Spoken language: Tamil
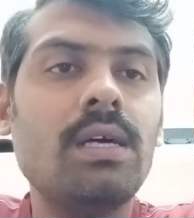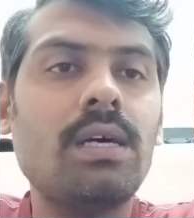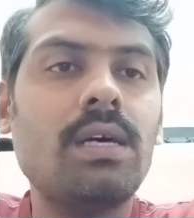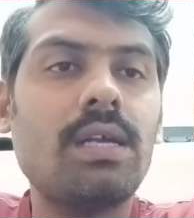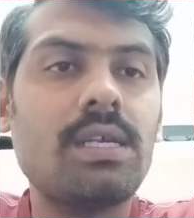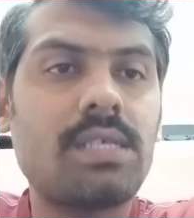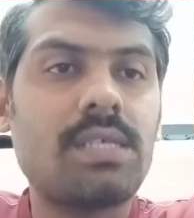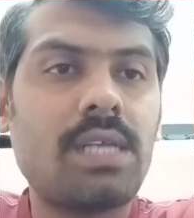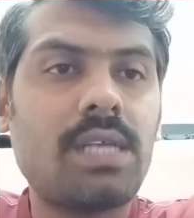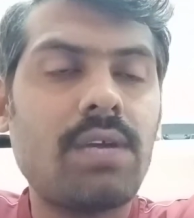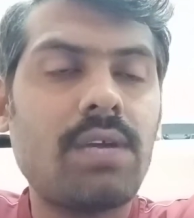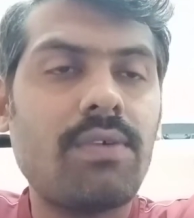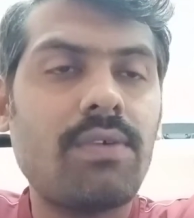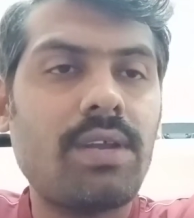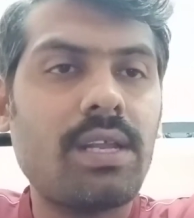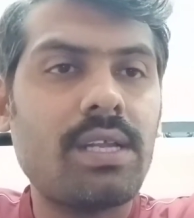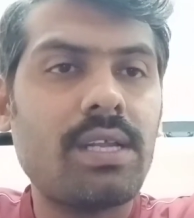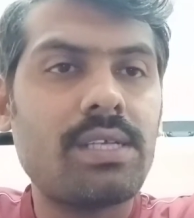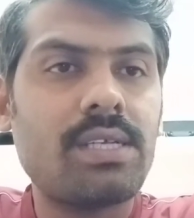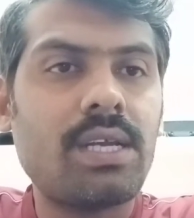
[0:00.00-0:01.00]
ரெஸ்ட் எடுக்க
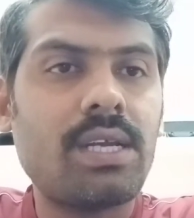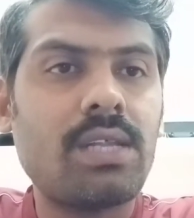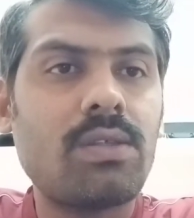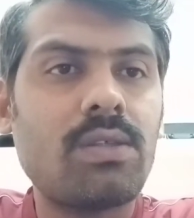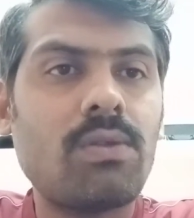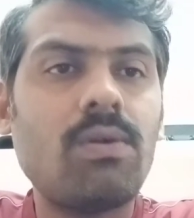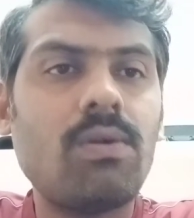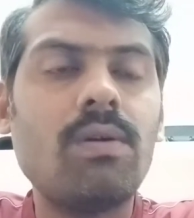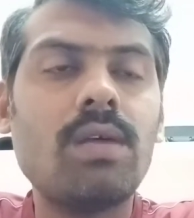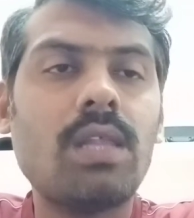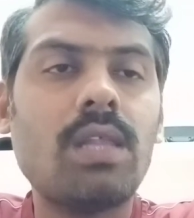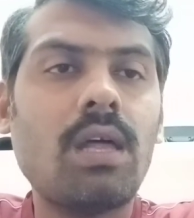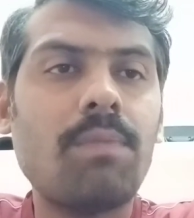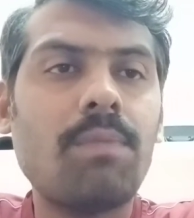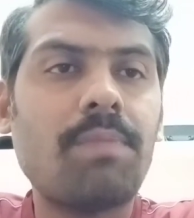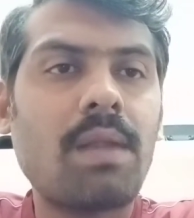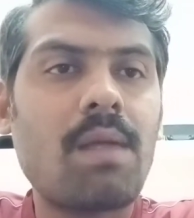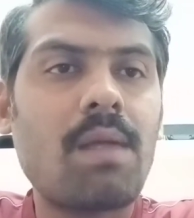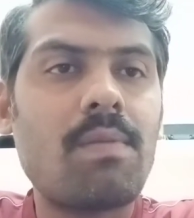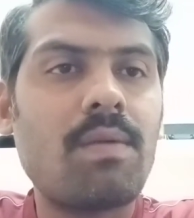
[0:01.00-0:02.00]
வேண்டிய ரெஸ்ட் எடுத்துடும் ஏதாவது
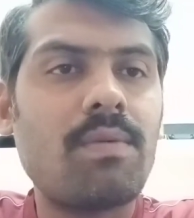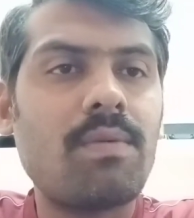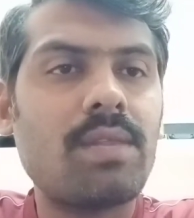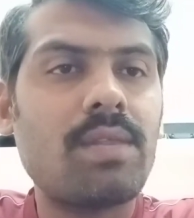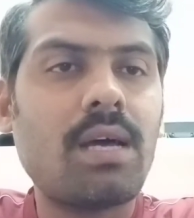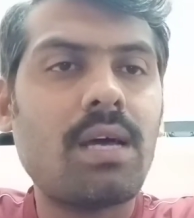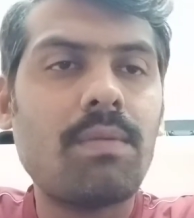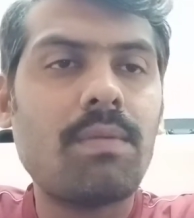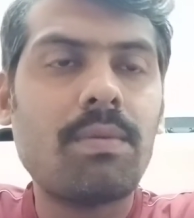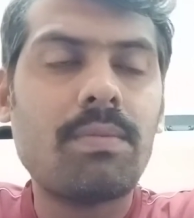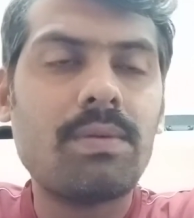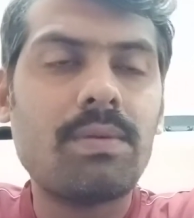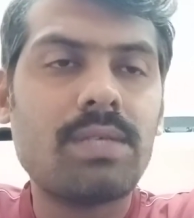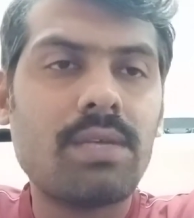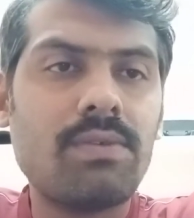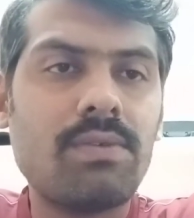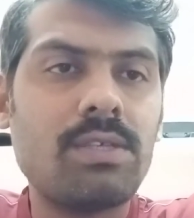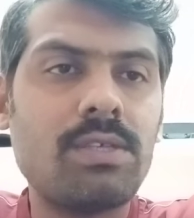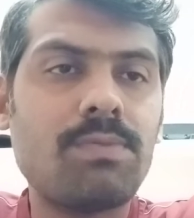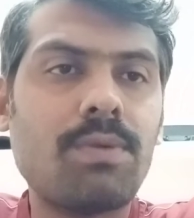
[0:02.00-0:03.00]
ப்ராப்ளம் வந்து அப்பப்போ
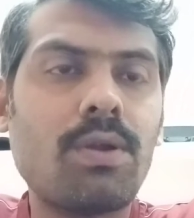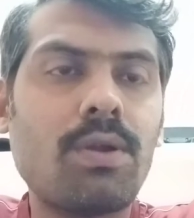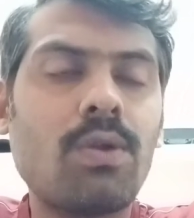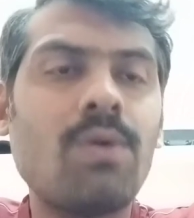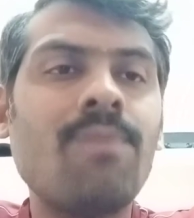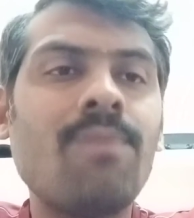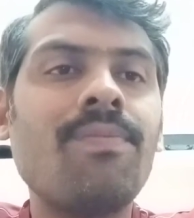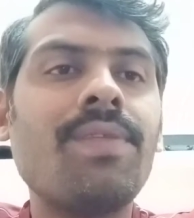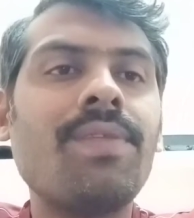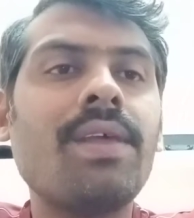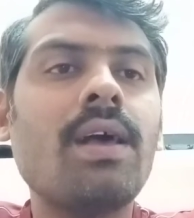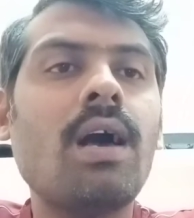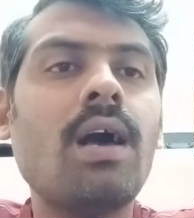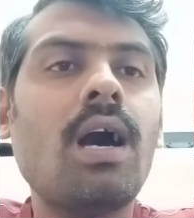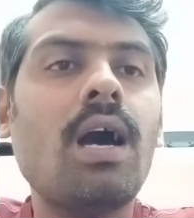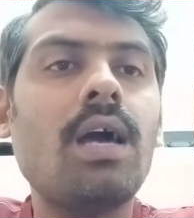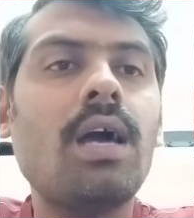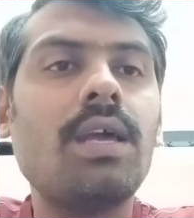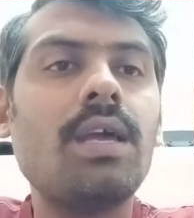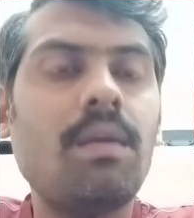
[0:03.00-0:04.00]
சர்வீஸ் பண்ணணும்
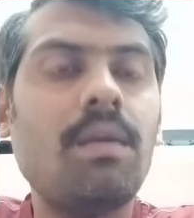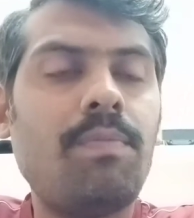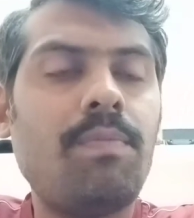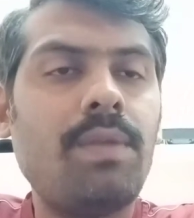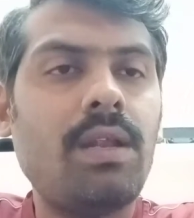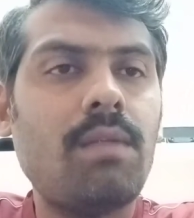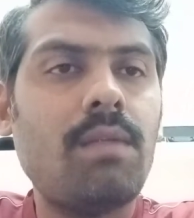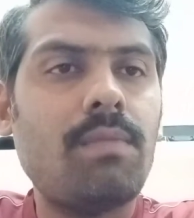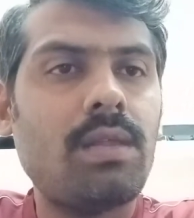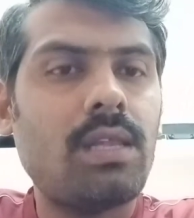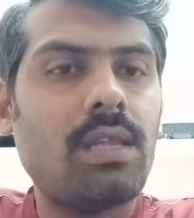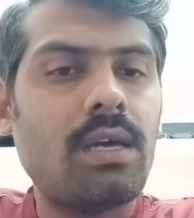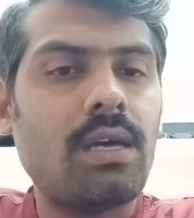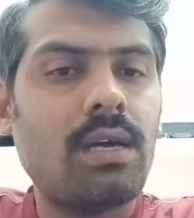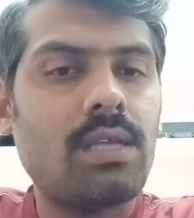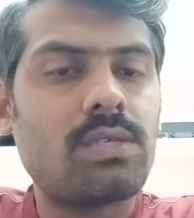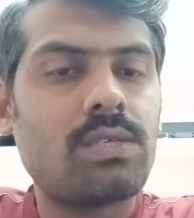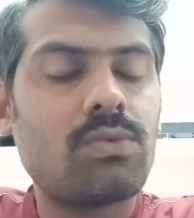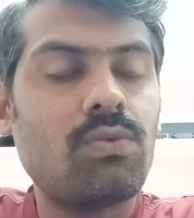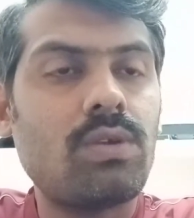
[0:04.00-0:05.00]
எப்படி நம்ம அந்த
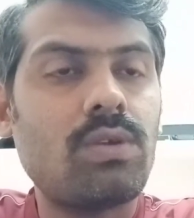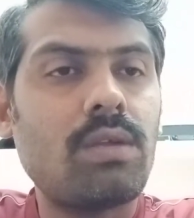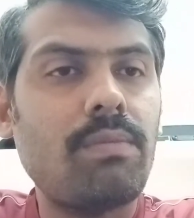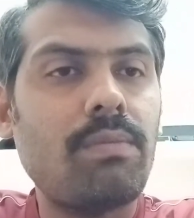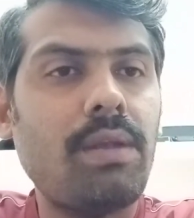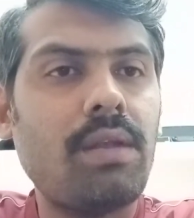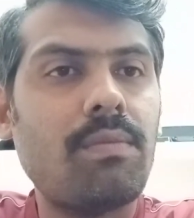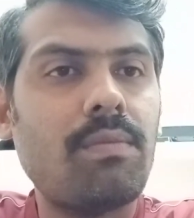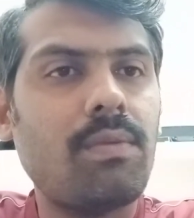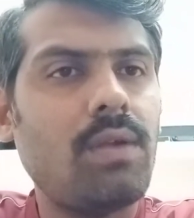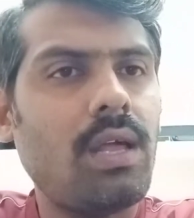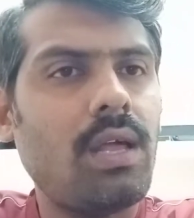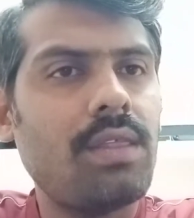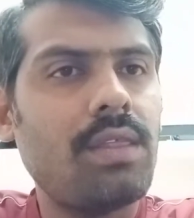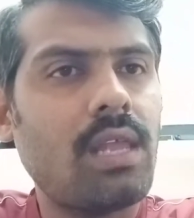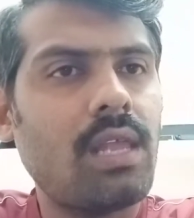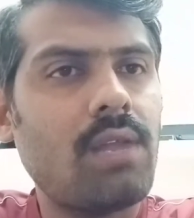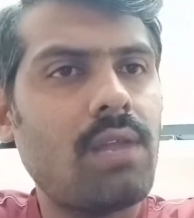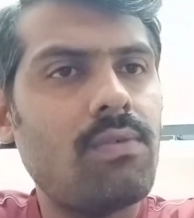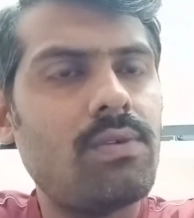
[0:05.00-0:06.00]
ஸ்கூட்டரை மீண்டும் பண்ணணும்
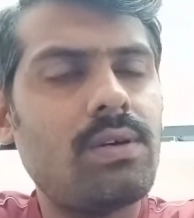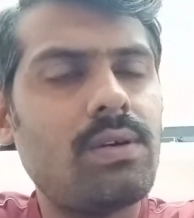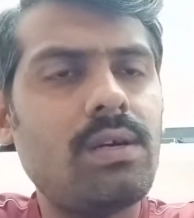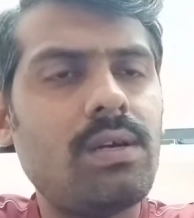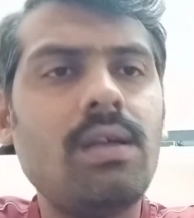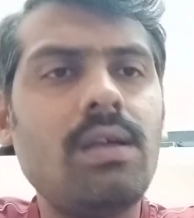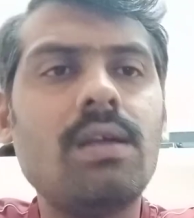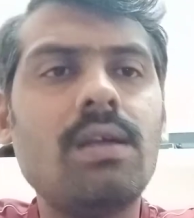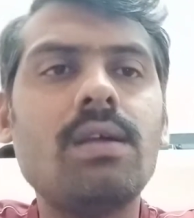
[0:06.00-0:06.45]
அந்த அளவுக்கு